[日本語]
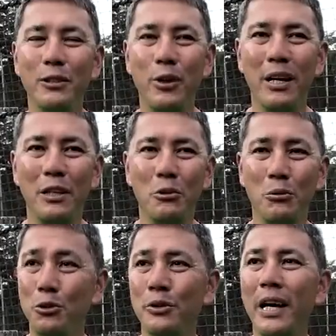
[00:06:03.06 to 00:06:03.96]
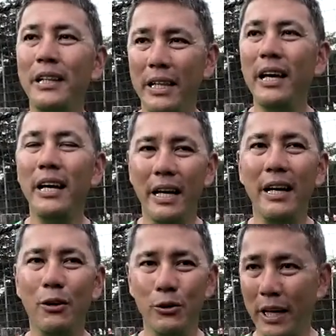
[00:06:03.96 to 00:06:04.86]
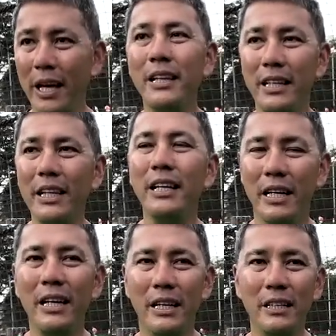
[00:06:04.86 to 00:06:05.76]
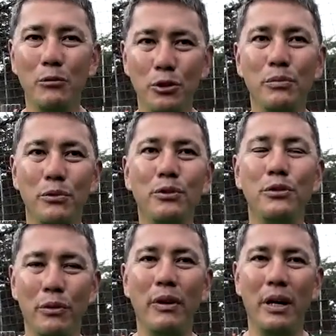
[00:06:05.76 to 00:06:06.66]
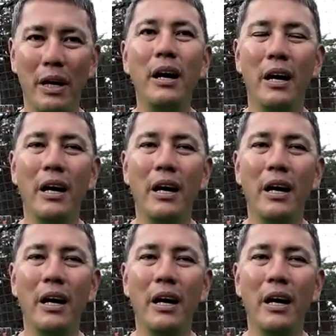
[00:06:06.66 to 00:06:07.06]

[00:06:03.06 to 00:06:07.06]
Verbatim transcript: らないと面白くない,、はいはいはい、こんだけやって、はい、もちろんそういうのが。